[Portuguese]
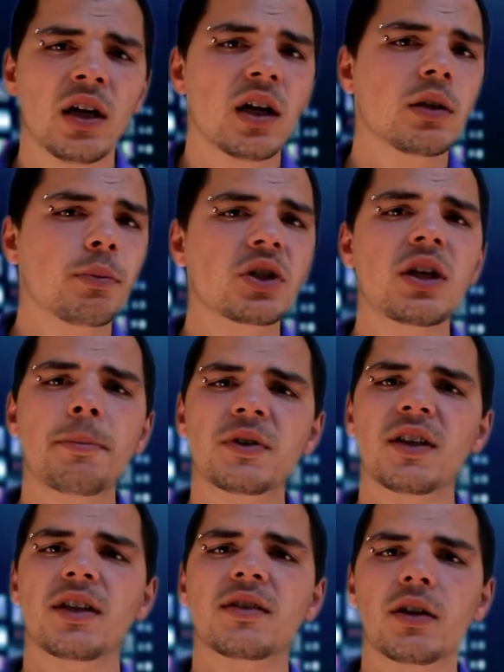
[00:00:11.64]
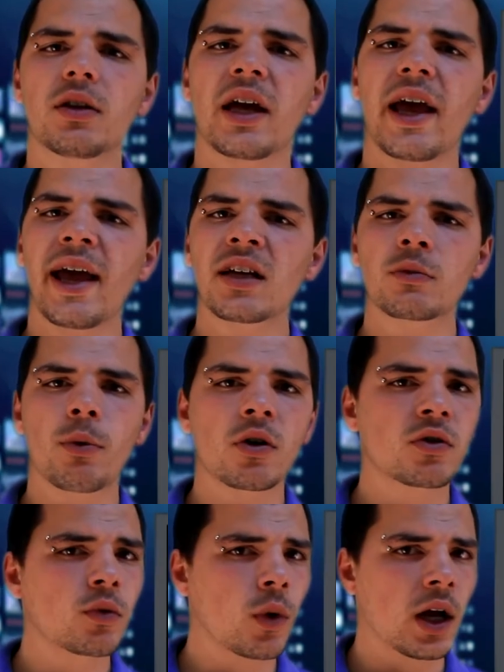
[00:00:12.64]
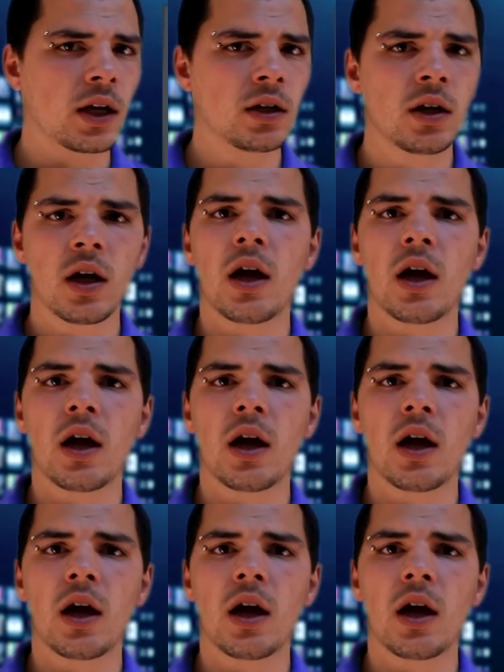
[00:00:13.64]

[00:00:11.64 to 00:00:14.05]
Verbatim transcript: depois da apresentação da Xbox One,